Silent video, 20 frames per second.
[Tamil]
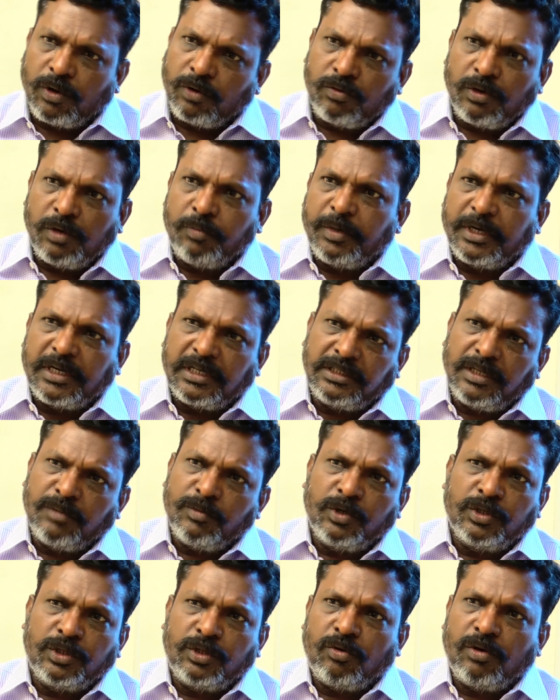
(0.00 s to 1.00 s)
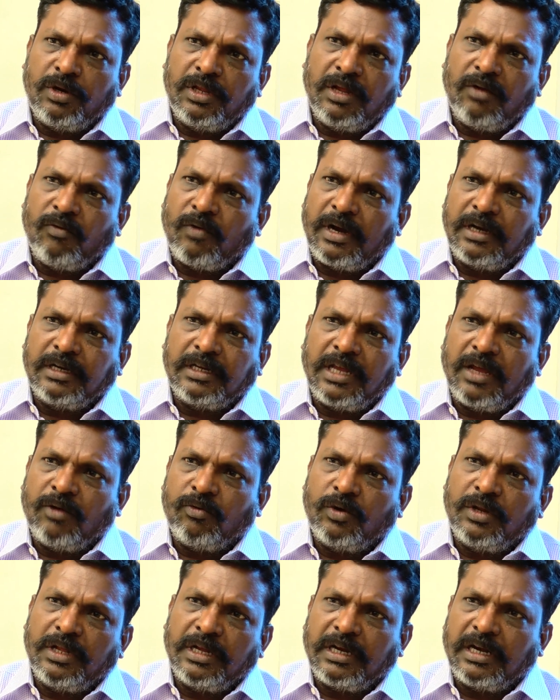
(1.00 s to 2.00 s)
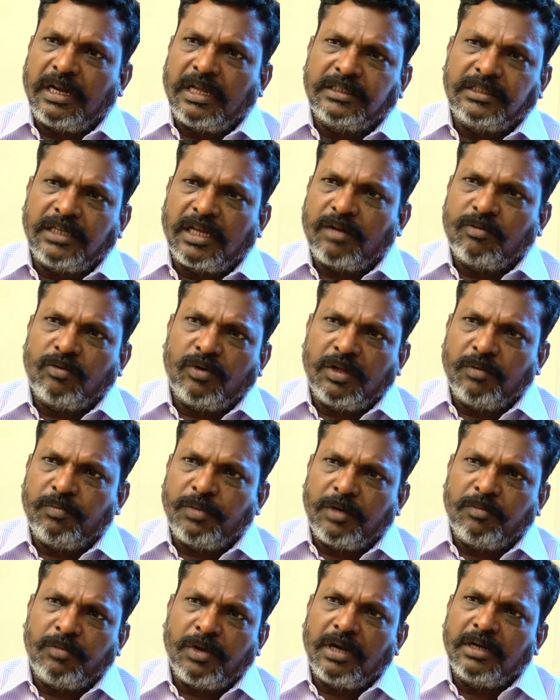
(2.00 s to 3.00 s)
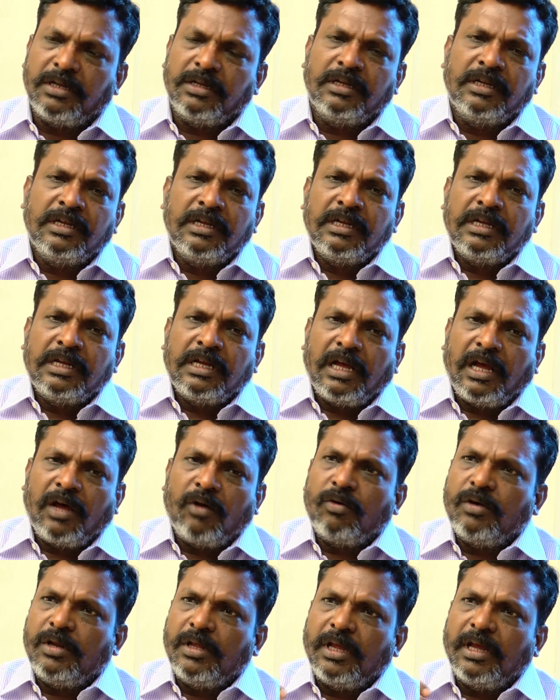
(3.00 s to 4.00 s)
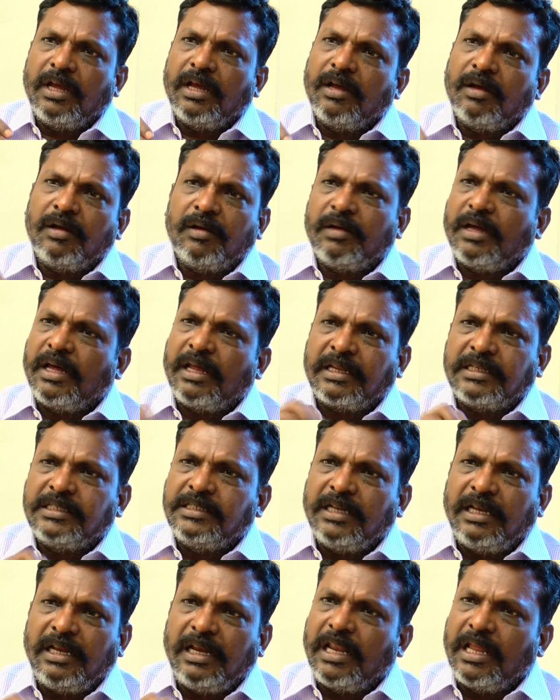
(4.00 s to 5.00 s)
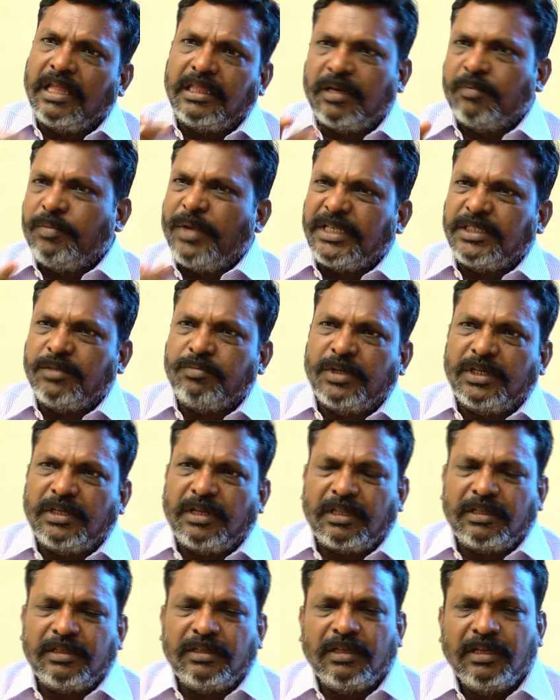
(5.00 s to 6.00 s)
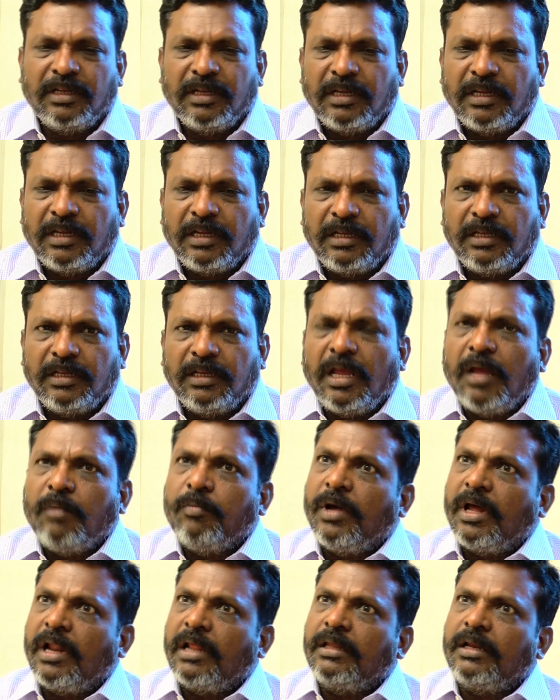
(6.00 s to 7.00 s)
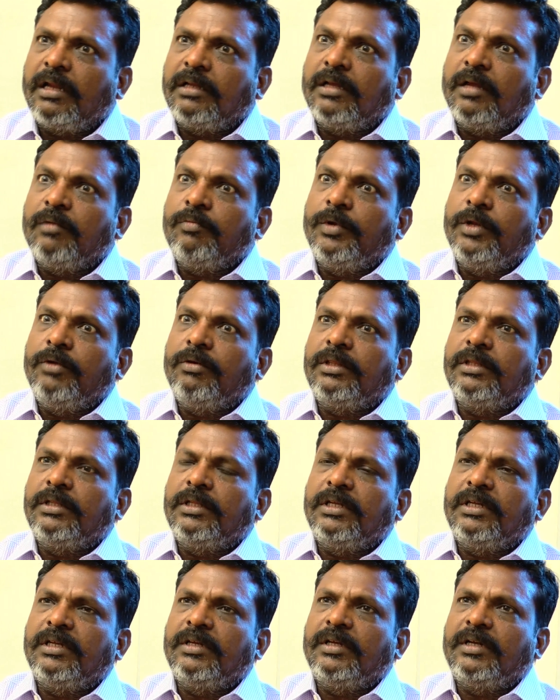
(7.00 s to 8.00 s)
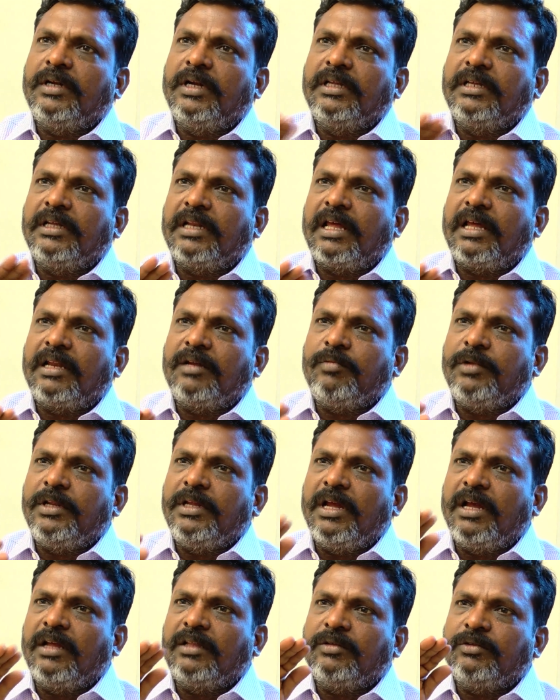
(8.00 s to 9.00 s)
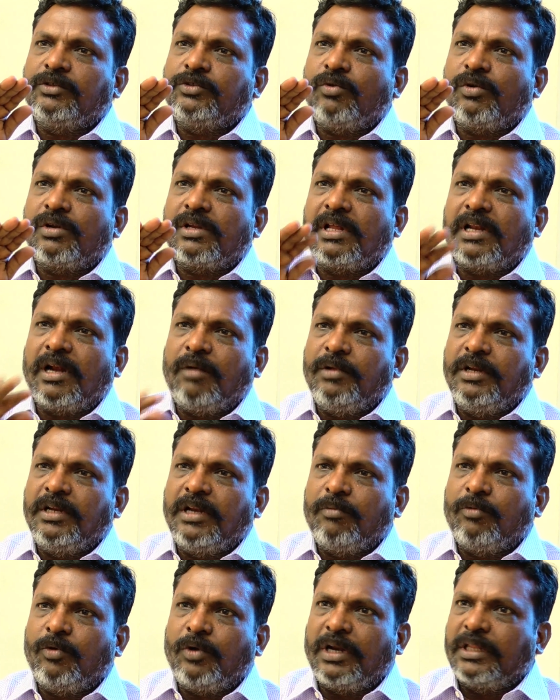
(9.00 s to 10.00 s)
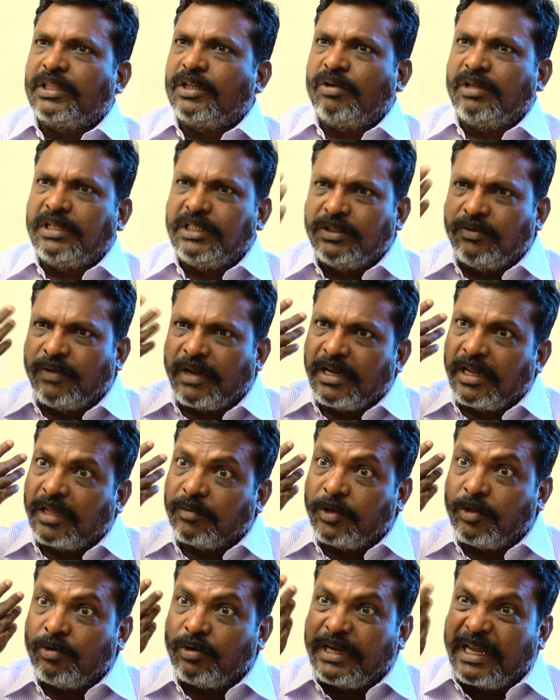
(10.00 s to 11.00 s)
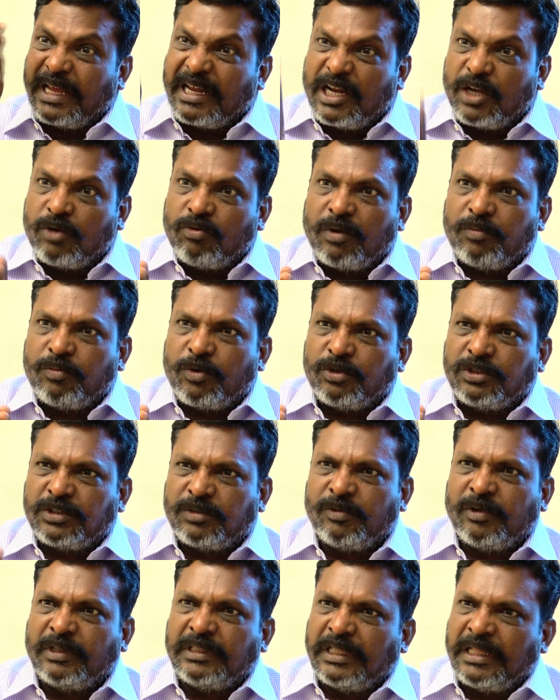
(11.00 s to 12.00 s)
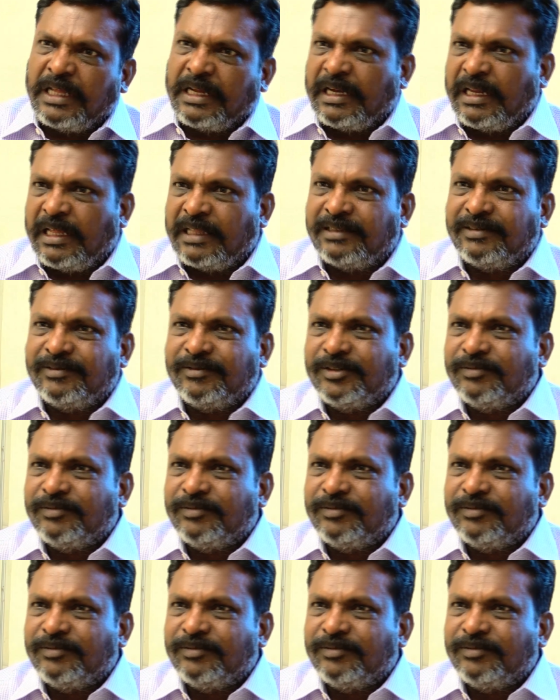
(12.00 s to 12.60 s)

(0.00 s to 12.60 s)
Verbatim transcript: ஒரு குறிப்பிட்ட சமூகத்தினுடைய வாழ்க்கை அவங்களுடைய கலாச்சாரம் அவங்களுடைய பண்பாடு அவருடைய அரசியல் எல்லாம் அதில் பேசப்படுகிறது ஏன் பாரதி ராஜா இப்படி வந்து எடுக்கிறார் இப்படியே அதை சொல்கிறார் அப்படின்னு நம்ம ஒரு இடத்துல இதுவரையும் அப்படி ஒரு நெகட்டிவ் அப்ரோச் நமக்கு வந்ததே கிடையாது